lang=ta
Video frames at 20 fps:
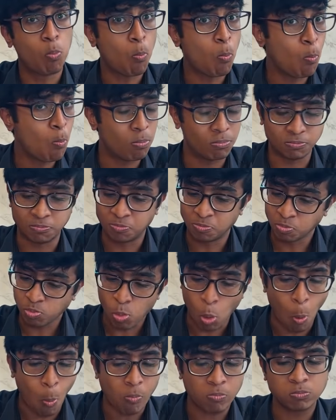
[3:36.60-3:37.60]
ம்
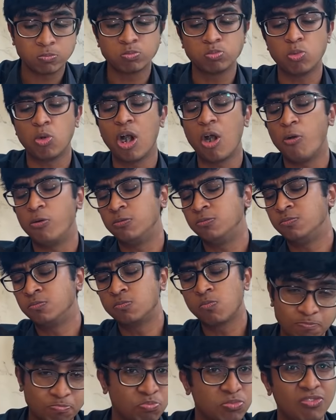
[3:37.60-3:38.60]
வாவ்
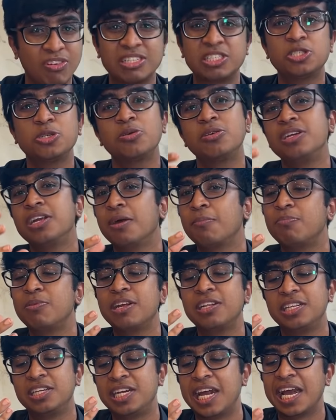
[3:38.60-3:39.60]
வச்ச உடனே
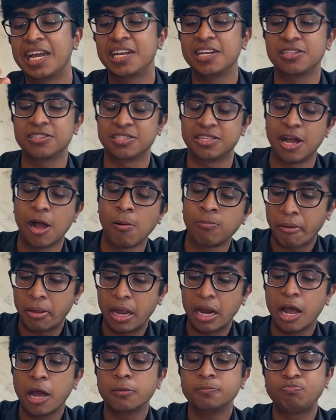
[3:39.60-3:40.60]
அப்படியே அந்த டேங்கினஸ் தான்
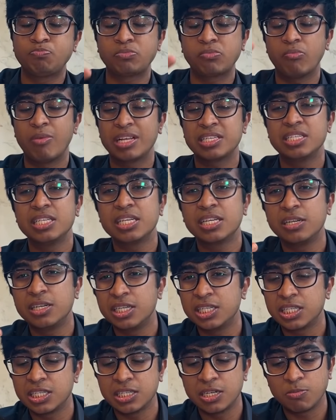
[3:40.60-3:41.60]
ஏன்னா மெக்சிகன்
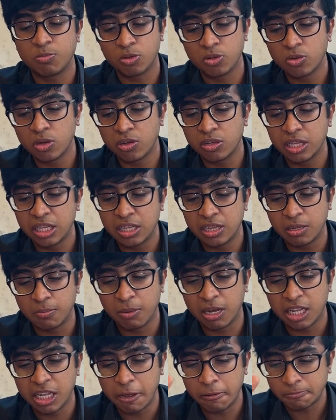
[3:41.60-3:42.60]
டிஷ்ஷஸ் பொதுவாக வந்து இந்த
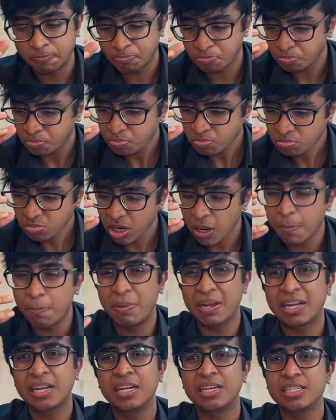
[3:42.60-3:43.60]
மாதிரி
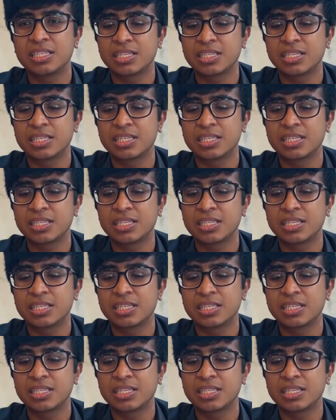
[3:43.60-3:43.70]
பிக்கல்